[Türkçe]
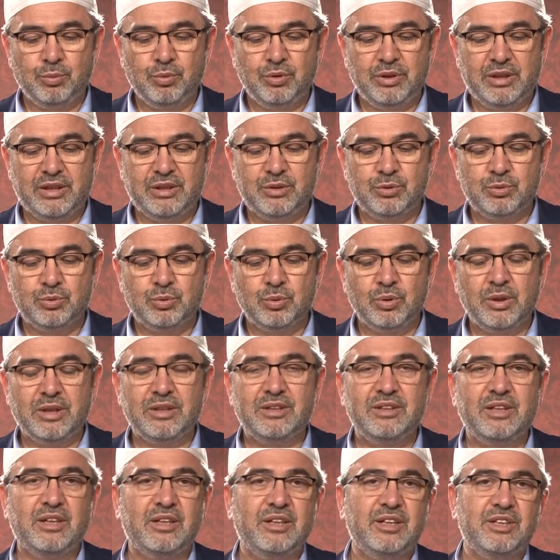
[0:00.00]
bunların
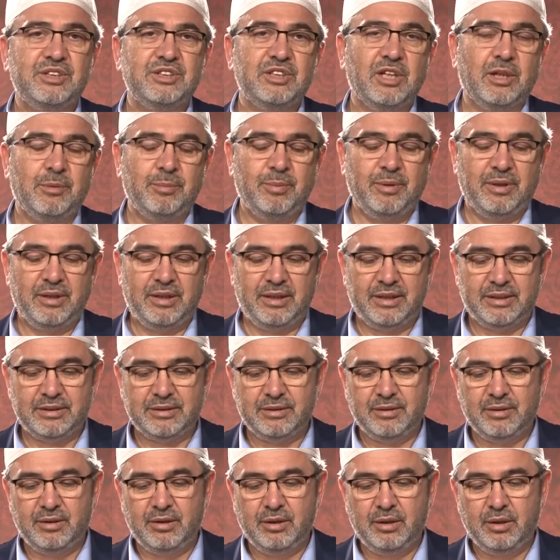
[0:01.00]
suratlarına çarparlar.
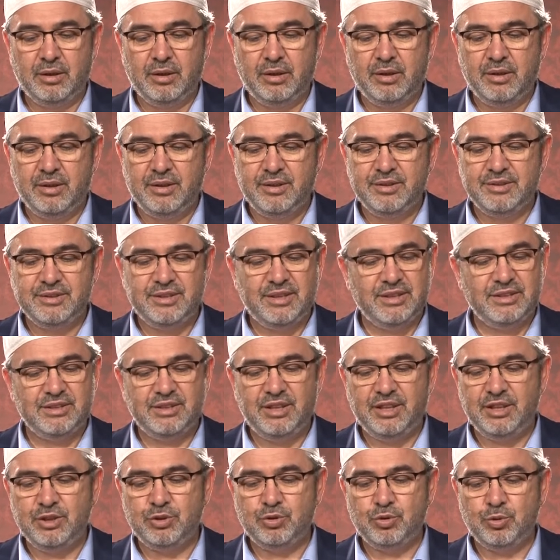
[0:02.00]

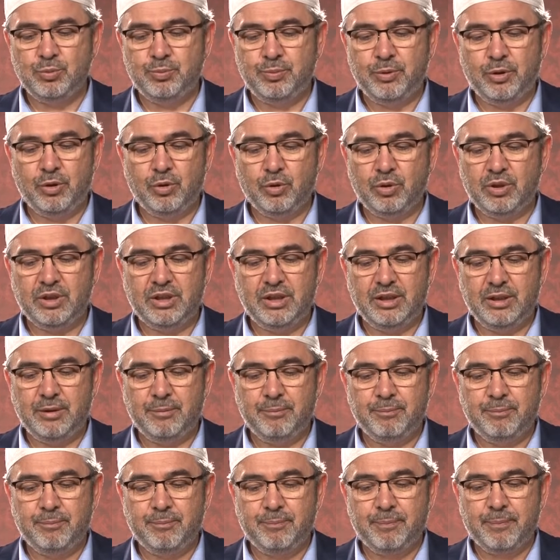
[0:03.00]
Siz hiç şüphe yok ki
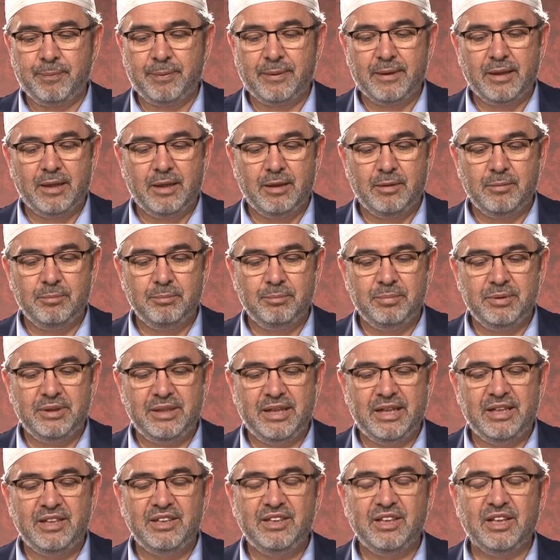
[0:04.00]

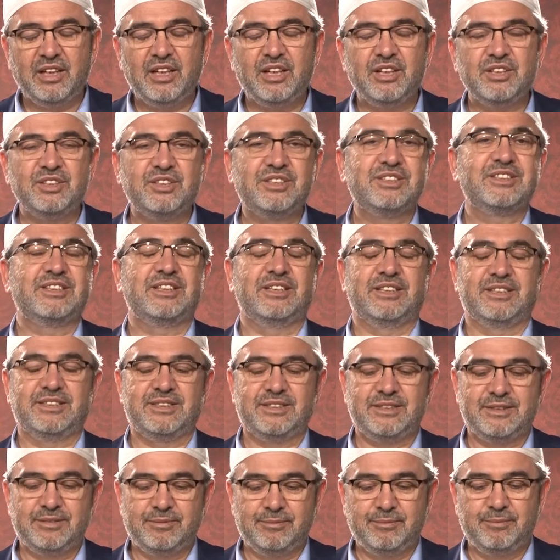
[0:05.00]
birer
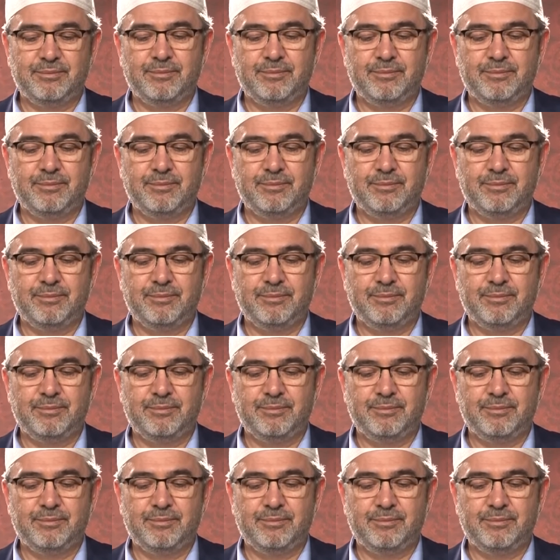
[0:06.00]
yalancısınız.